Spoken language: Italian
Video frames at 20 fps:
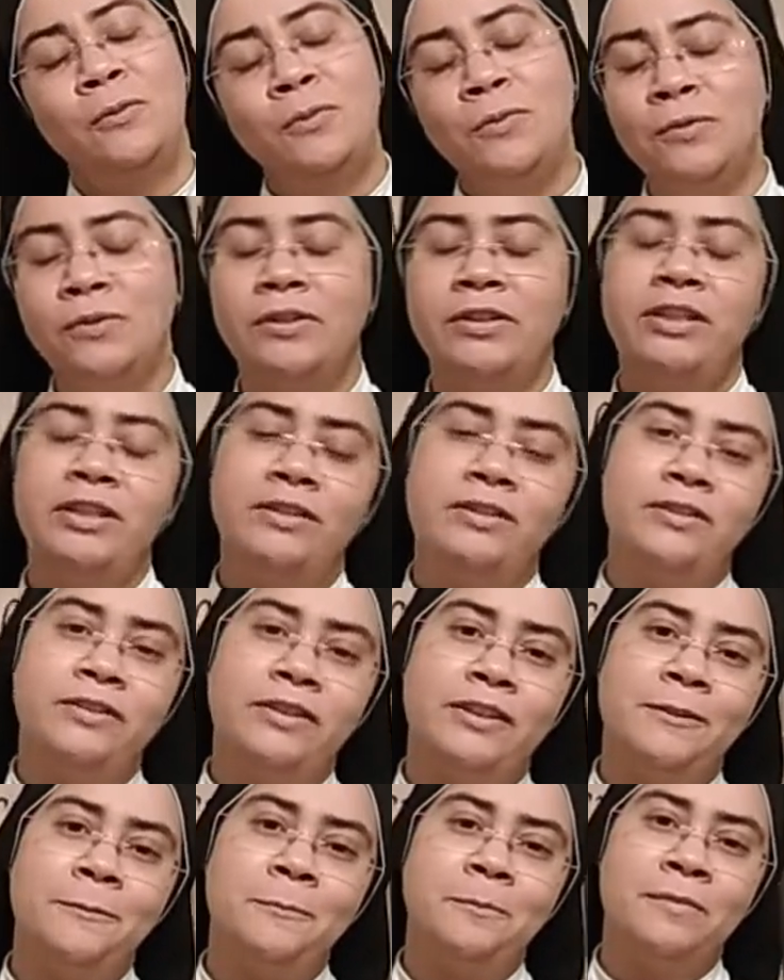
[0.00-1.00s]
uno di
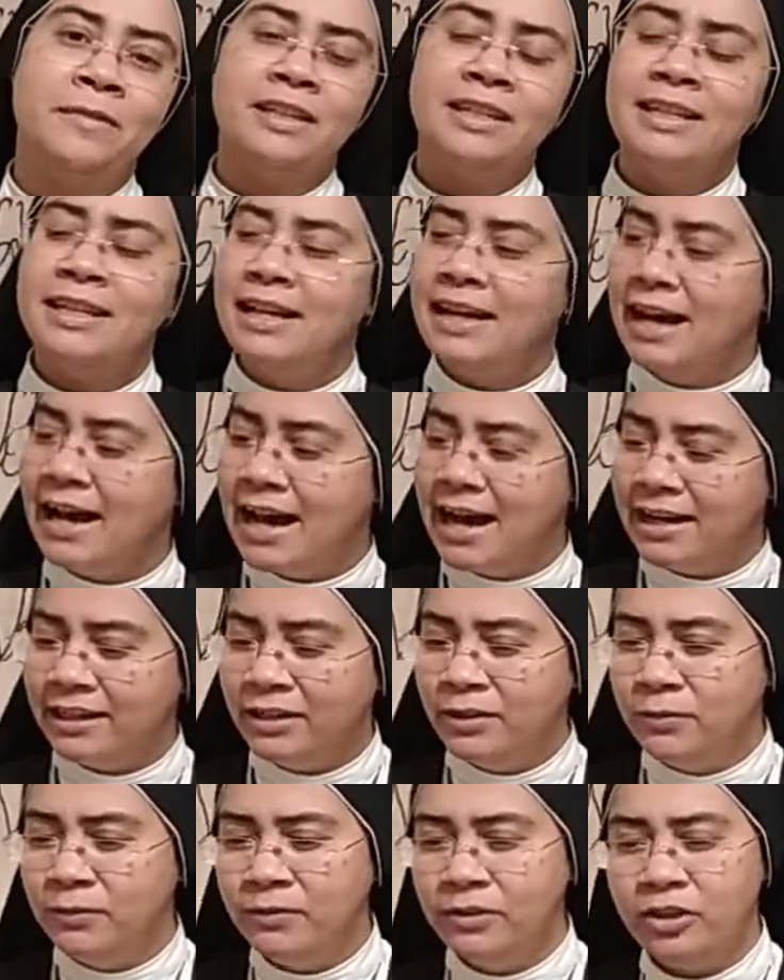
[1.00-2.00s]
noi, ha
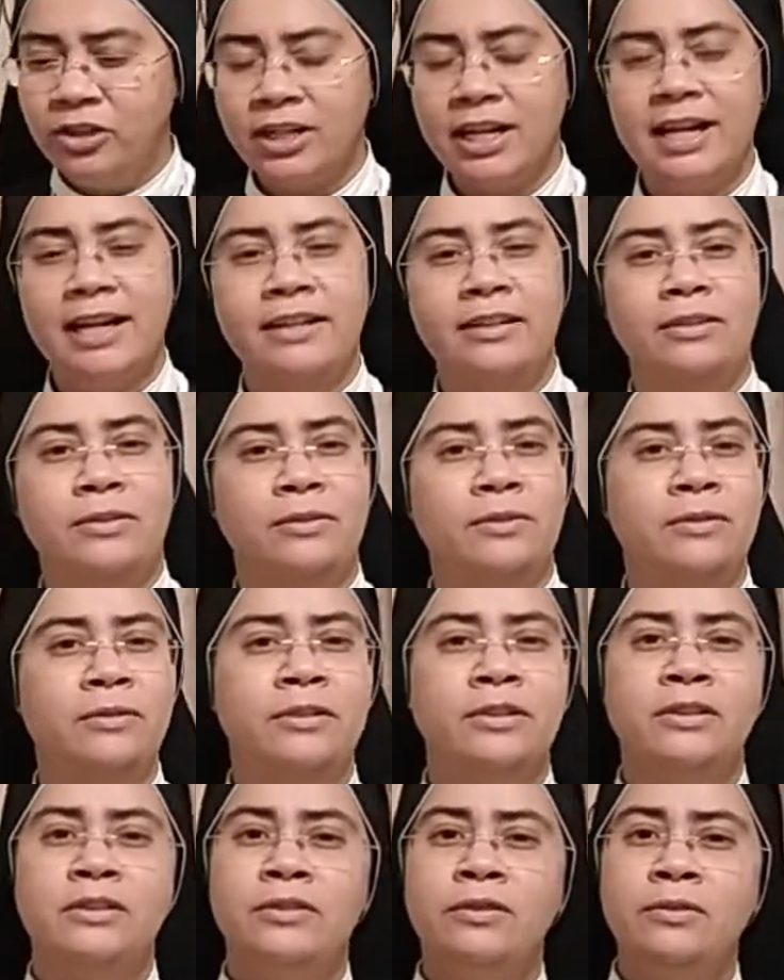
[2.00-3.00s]

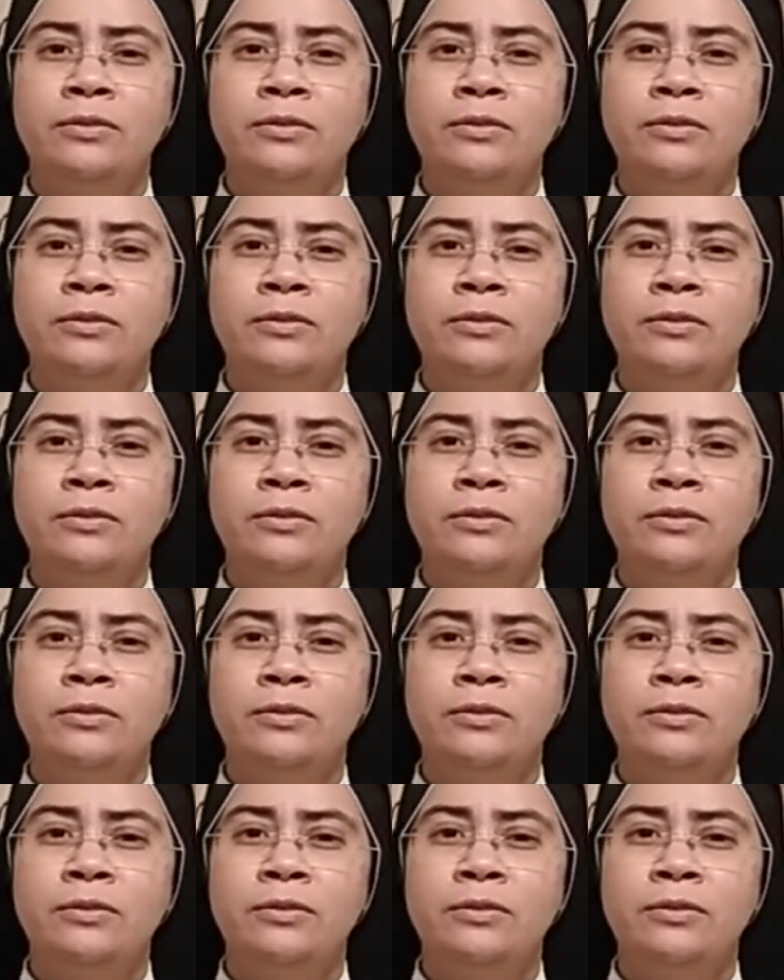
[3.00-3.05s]
rinunciato